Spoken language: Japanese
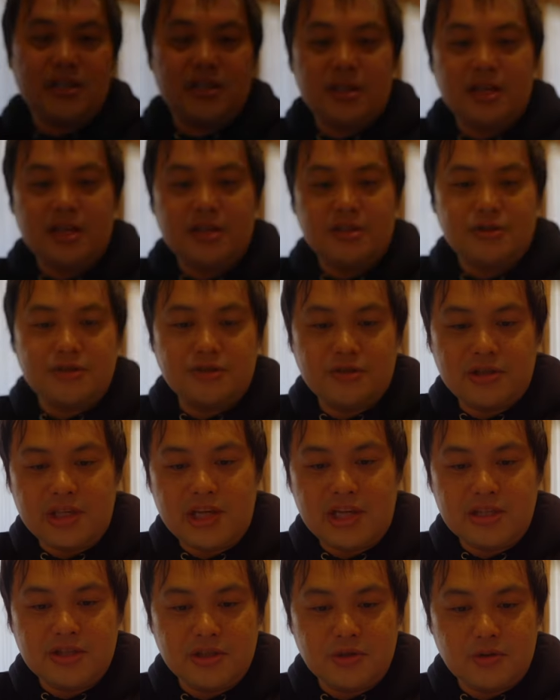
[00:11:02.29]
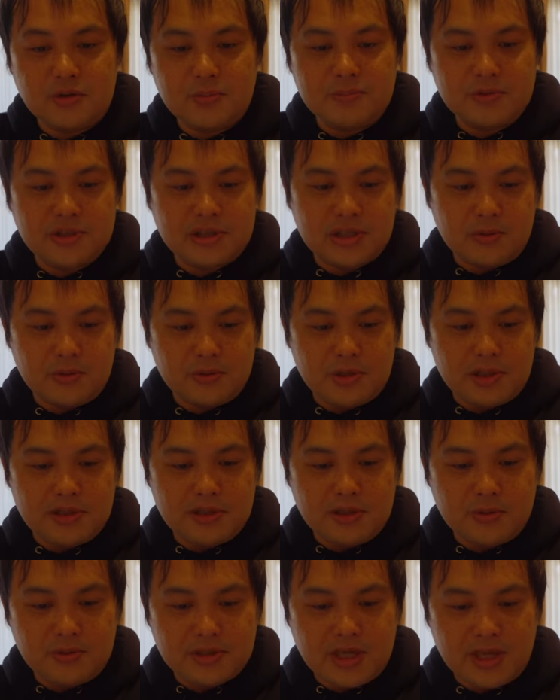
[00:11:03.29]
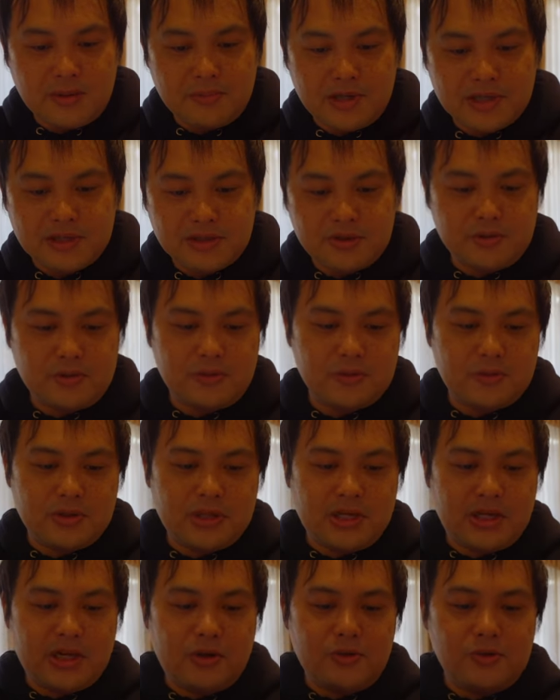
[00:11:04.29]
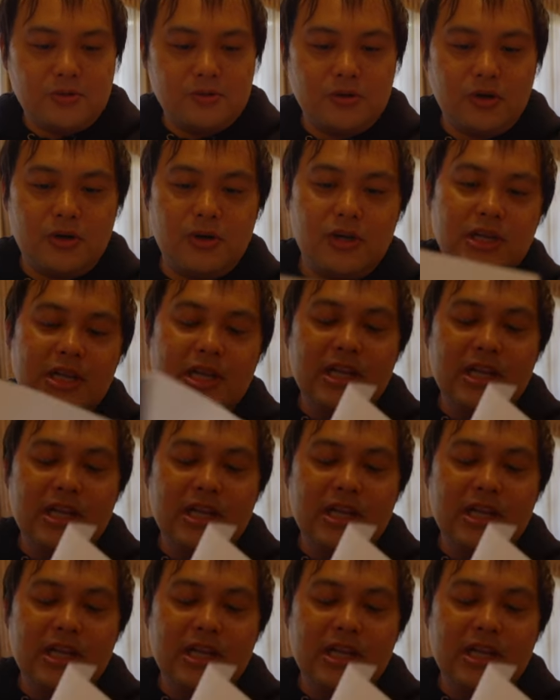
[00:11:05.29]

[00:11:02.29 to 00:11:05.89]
年12月にオープンしたホテルでございますということでね、今後、